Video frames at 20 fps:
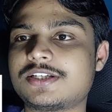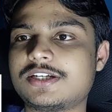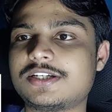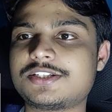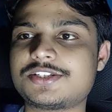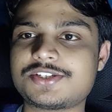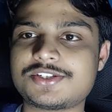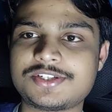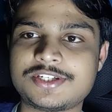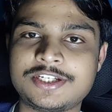
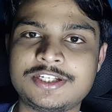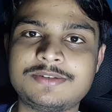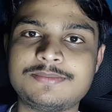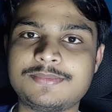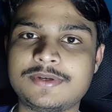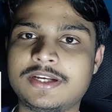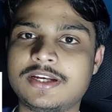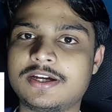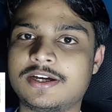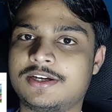रिसर्च नहीं
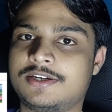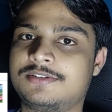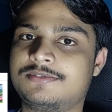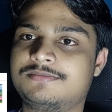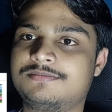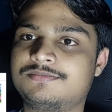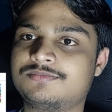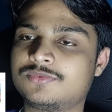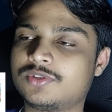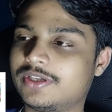मिला
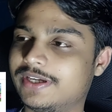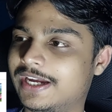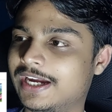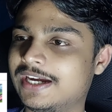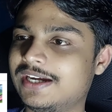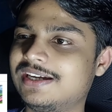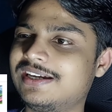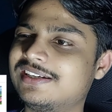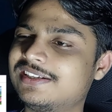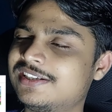
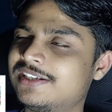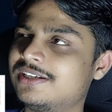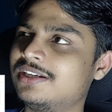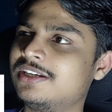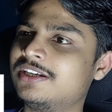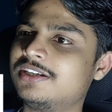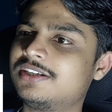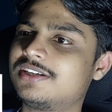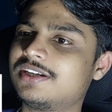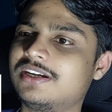एंड
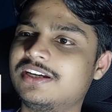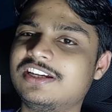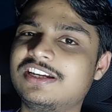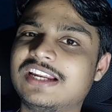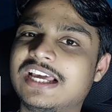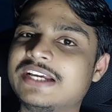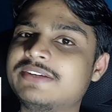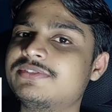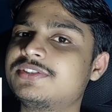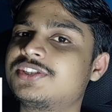लिटरली
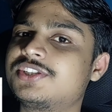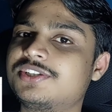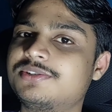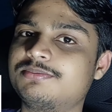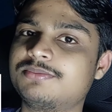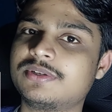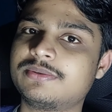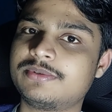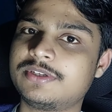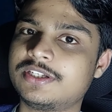लाइव
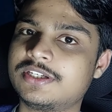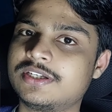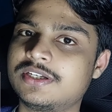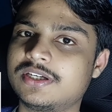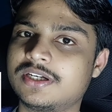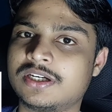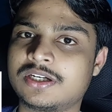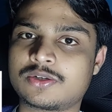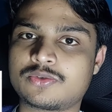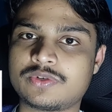स्ट्रीम में भी ये
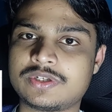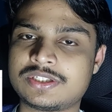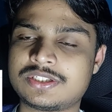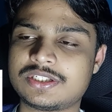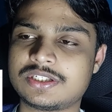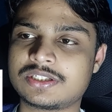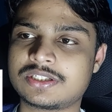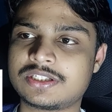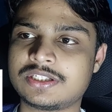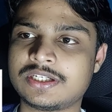
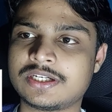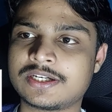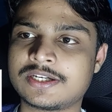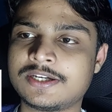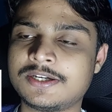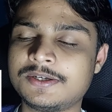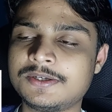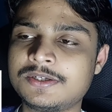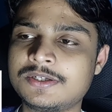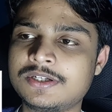क्वेश्चन uh, किया
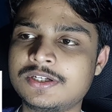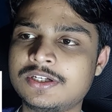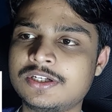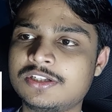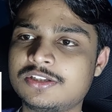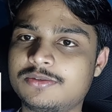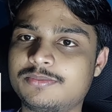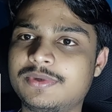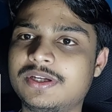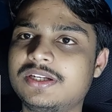गया
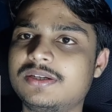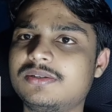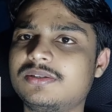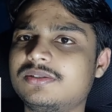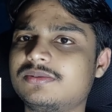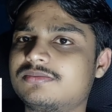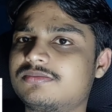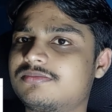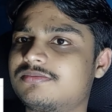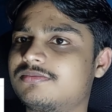मैंने
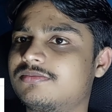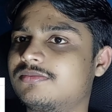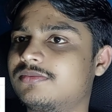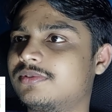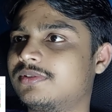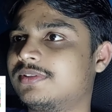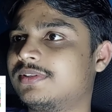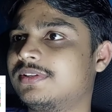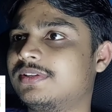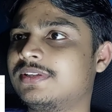
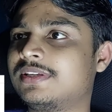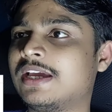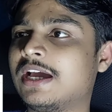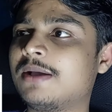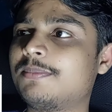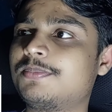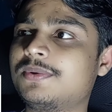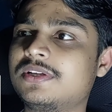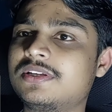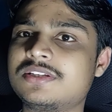
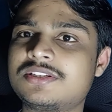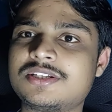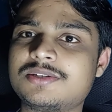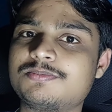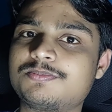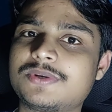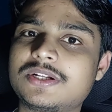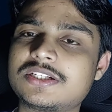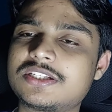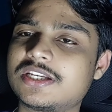यहाँ पे
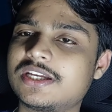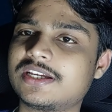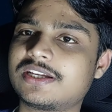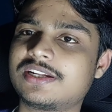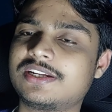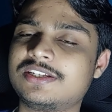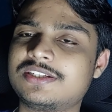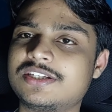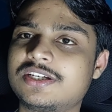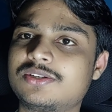सिंपल सा
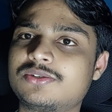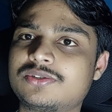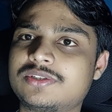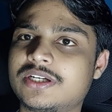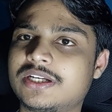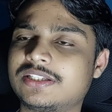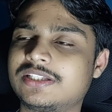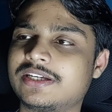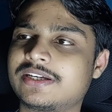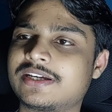एक रीज़न हो
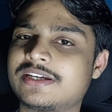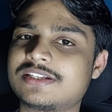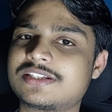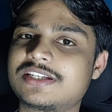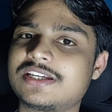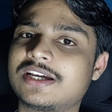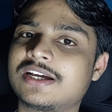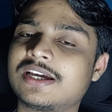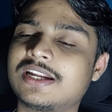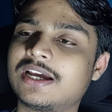जाता है गैस
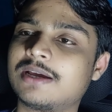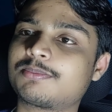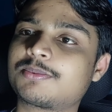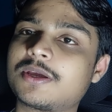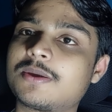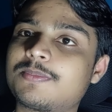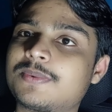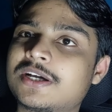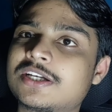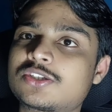कि अगर
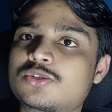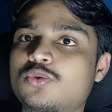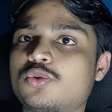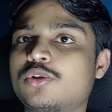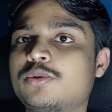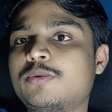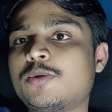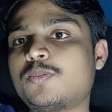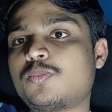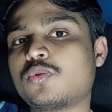आपके पास
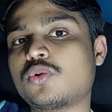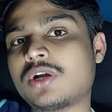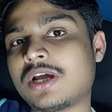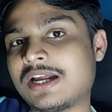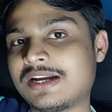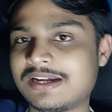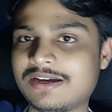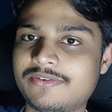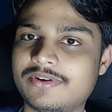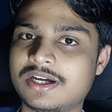कोई भी
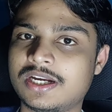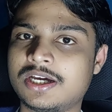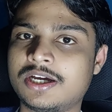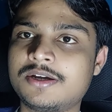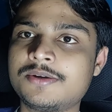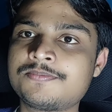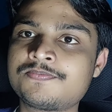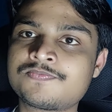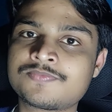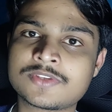पुराना वाला
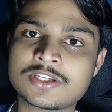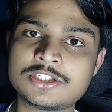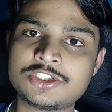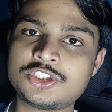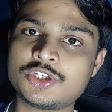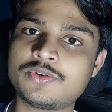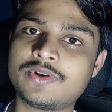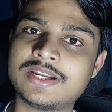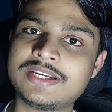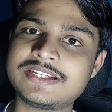
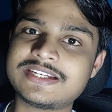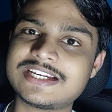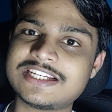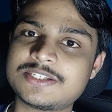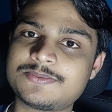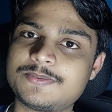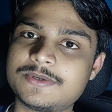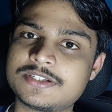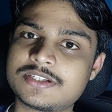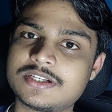जीवानी का
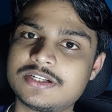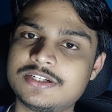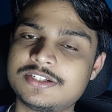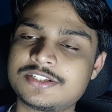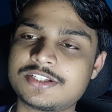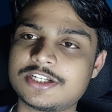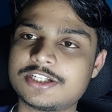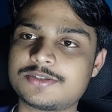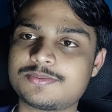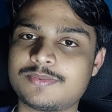स्पेशल
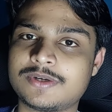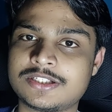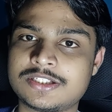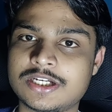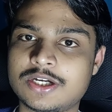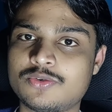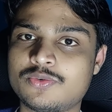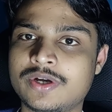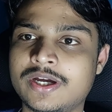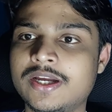रिसर्च
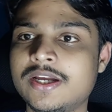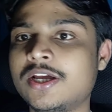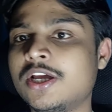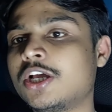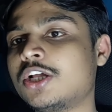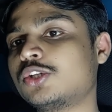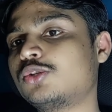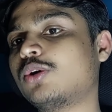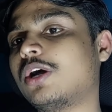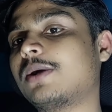बचा हुआ है
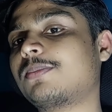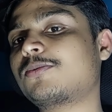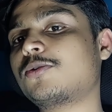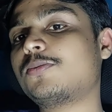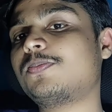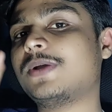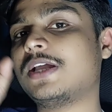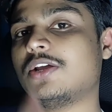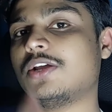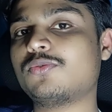तो
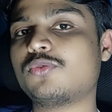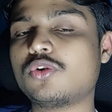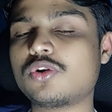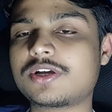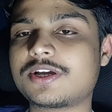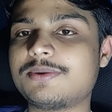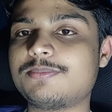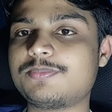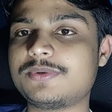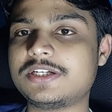आपको पहले वो
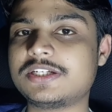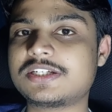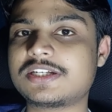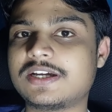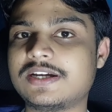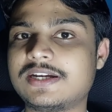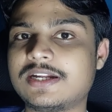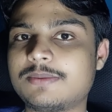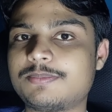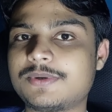कंप्लीट
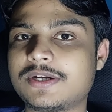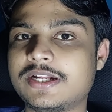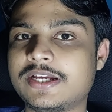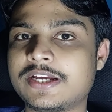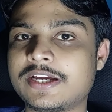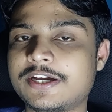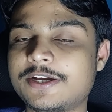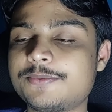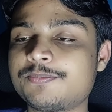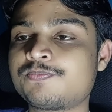करना
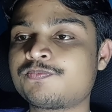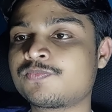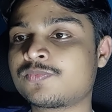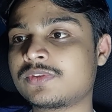पड़ेगा